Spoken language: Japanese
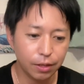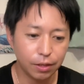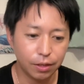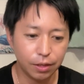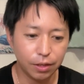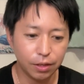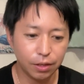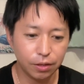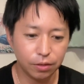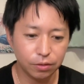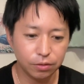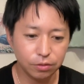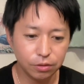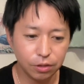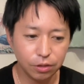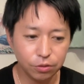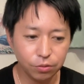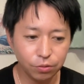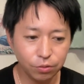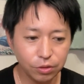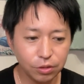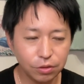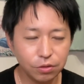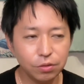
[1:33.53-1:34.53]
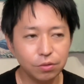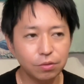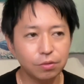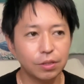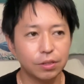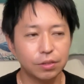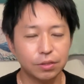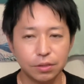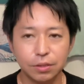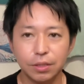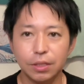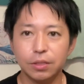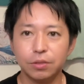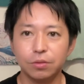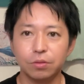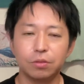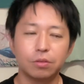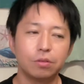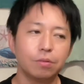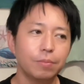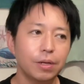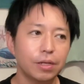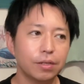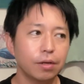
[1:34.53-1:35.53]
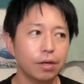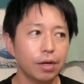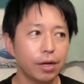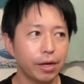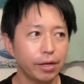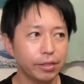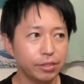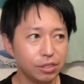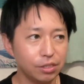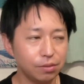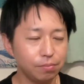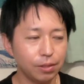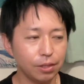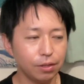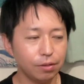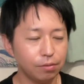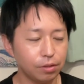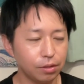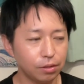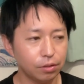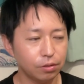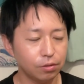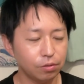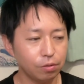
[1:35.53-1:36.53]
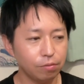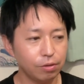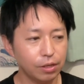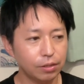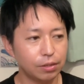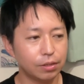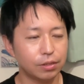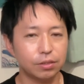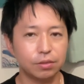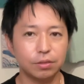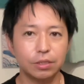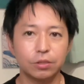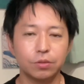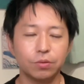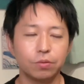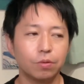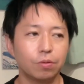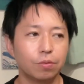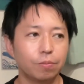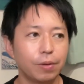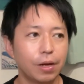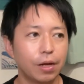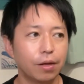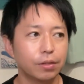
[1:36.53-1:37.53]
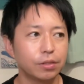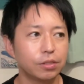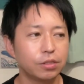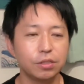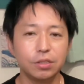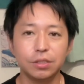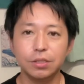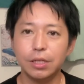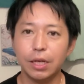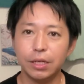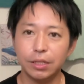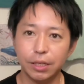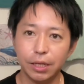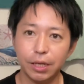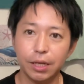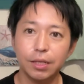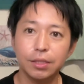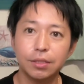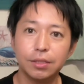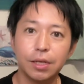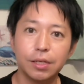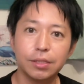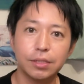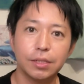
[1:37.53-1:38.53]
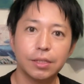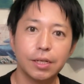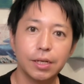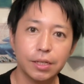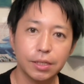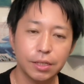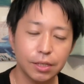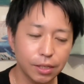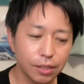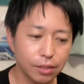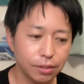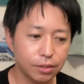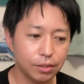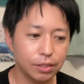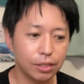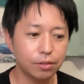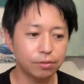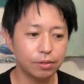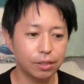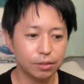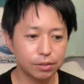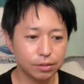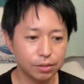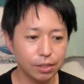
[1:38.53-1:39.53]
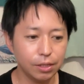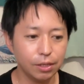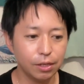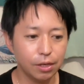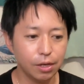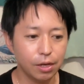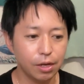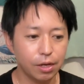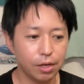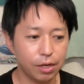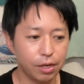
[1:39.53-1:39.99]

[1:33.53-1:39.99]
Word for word: えー、でそうするとですねそのまあ初めのはですねそのまあツインレン出会ったんじゃないかっていうですね、